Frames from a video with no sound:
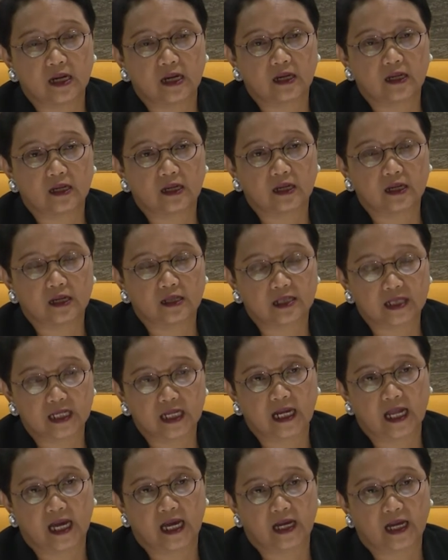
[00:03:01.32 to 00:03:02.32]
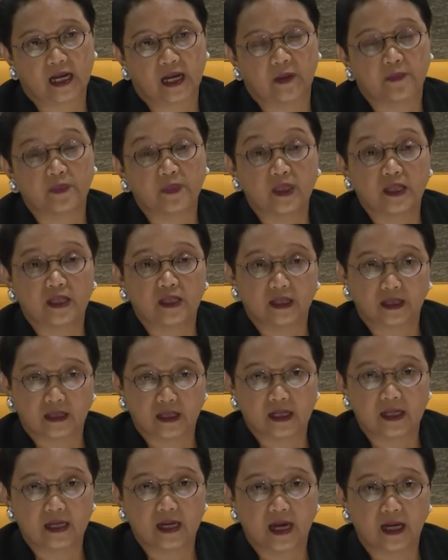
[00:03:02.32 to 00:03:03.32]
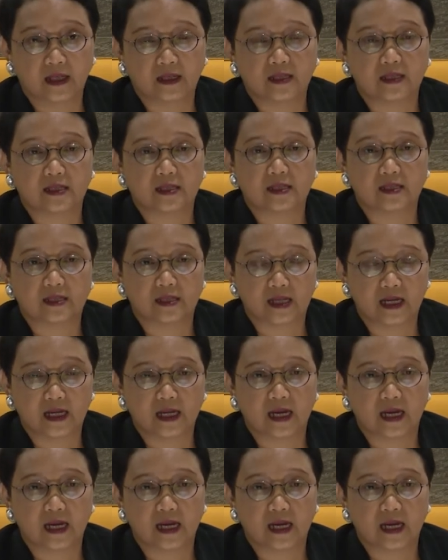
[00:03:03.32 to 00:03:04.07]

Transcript: uh, Sri Lanka. Kita lihat Sri